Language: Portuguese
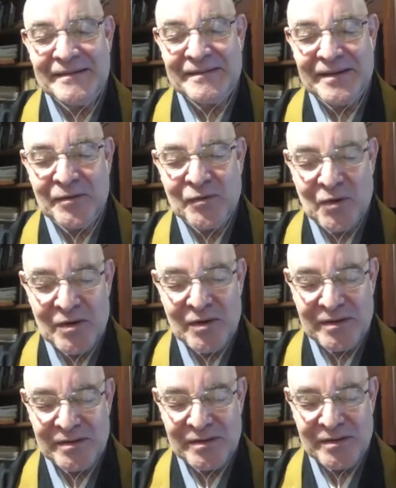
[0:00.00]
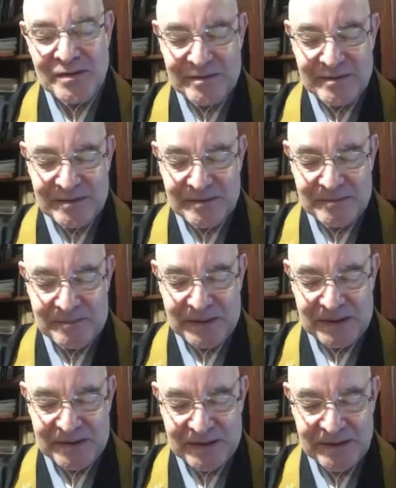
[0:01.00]
Então, nós,
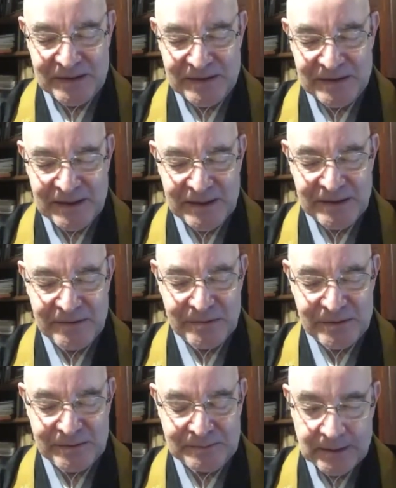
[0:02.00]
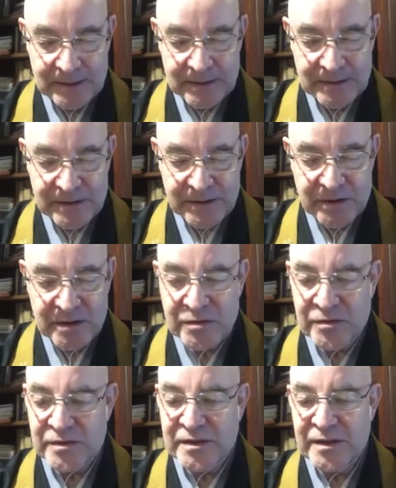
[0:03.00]
praticantes leigos, se nós
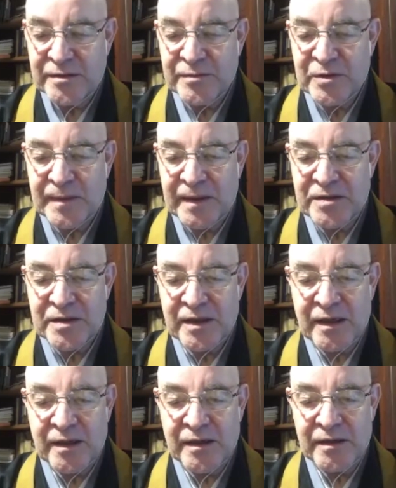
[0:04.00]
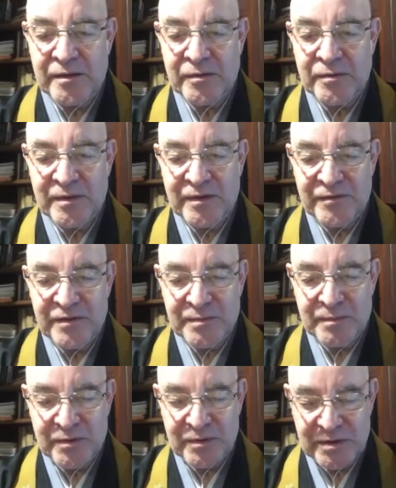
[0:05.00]
conseguirmos praticar uma vez
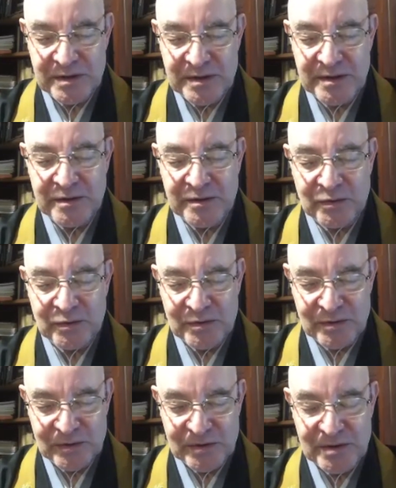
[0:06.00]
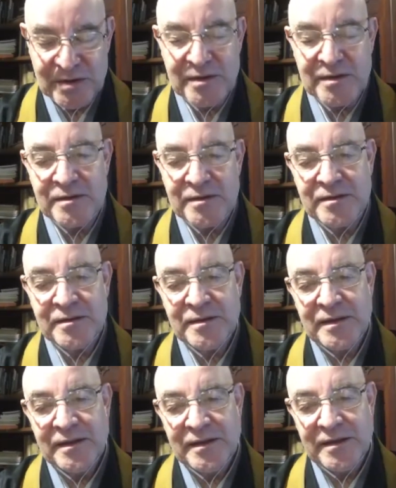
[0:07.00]
por dia, todos os dias,
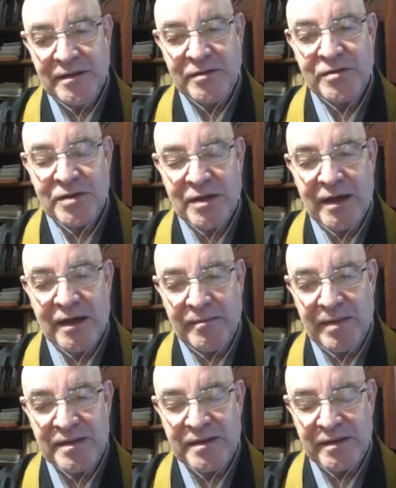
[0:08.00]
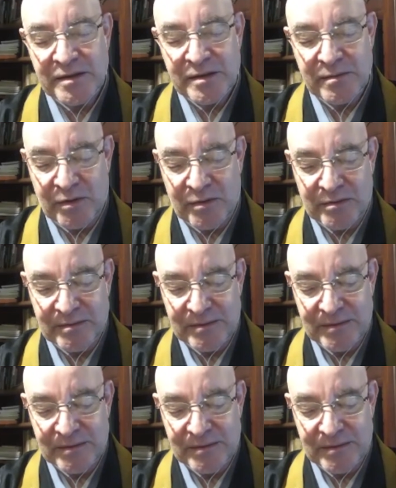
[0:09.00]
isso já é bastante bom.